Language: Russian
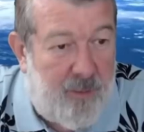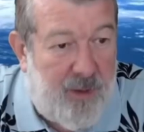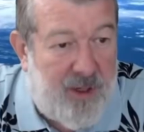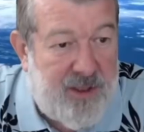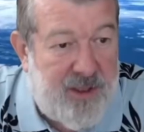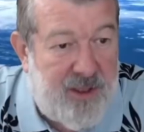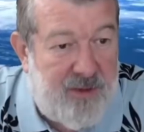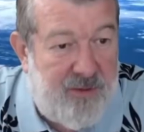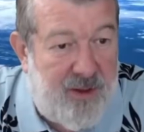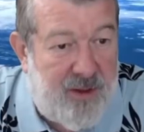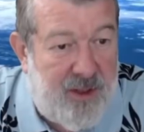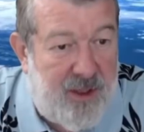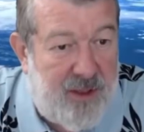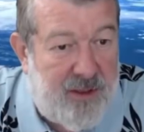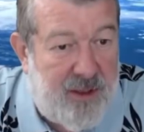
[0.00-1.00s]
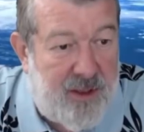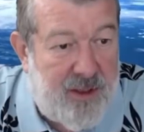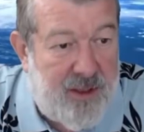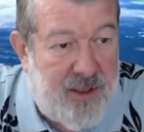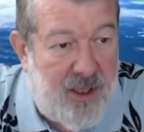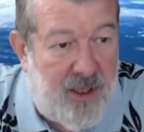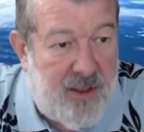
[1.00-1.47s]
Почти две трети
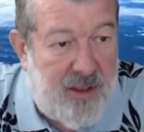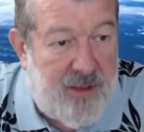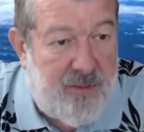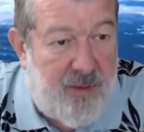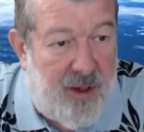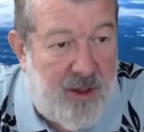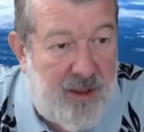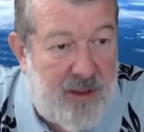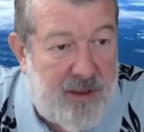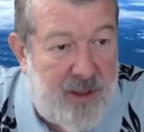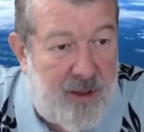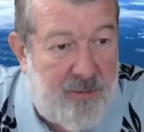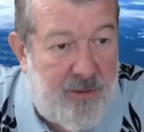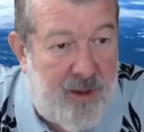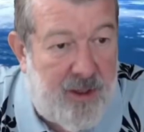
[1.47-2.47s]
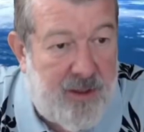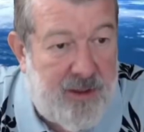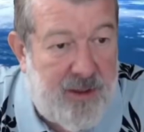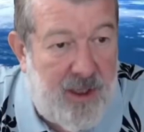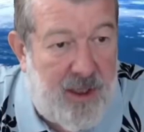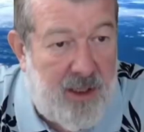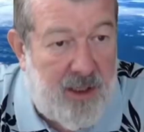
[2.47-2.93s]
россиян не смогли собрать
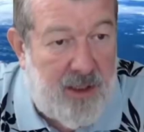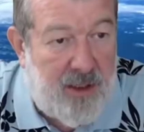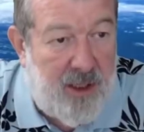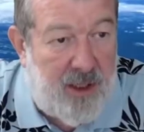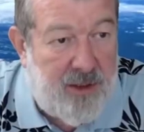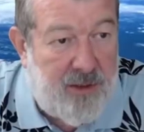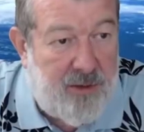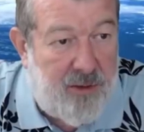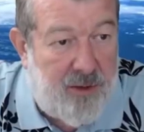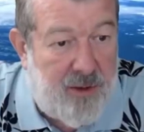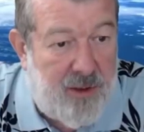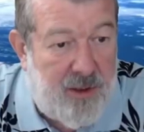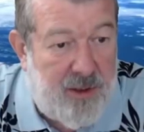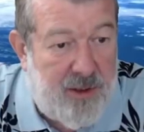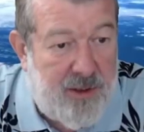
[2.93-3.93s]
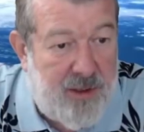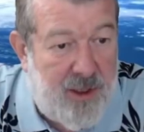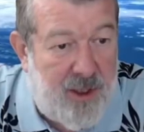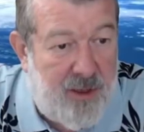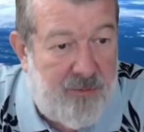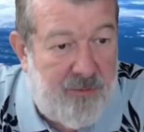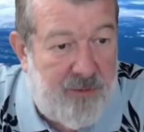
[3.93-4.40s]
денег на черный
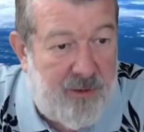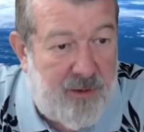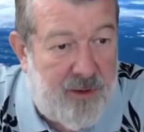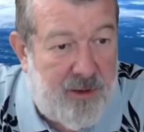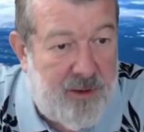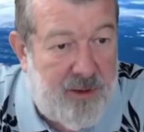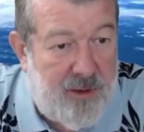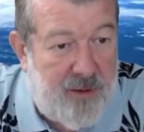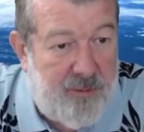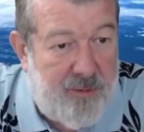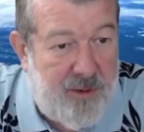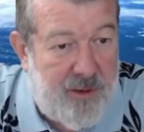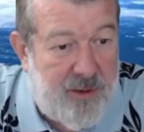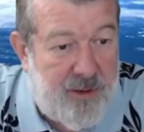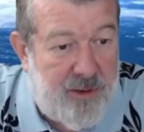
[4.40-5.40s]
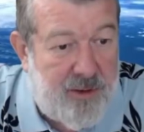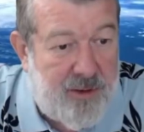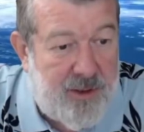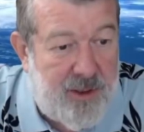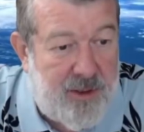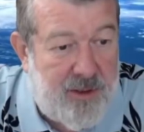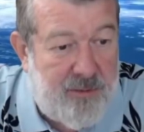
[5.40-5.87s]
день. Вот еще пишет, что
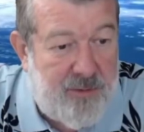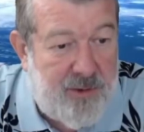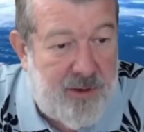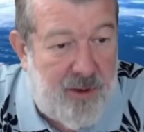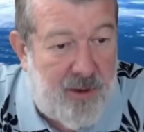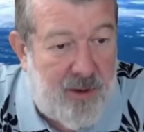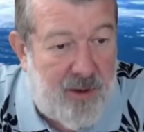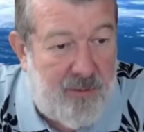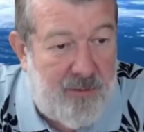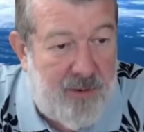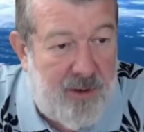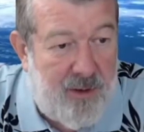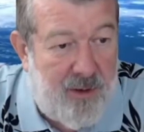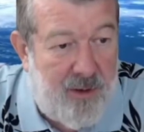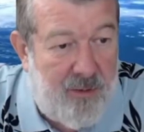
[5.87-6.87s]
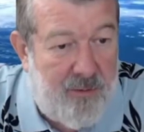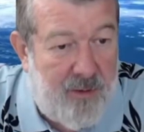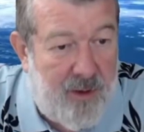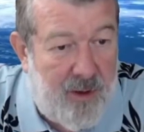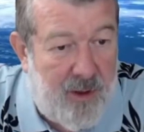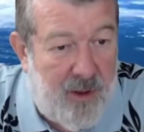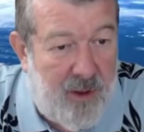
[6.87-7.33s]
с этим черным днем.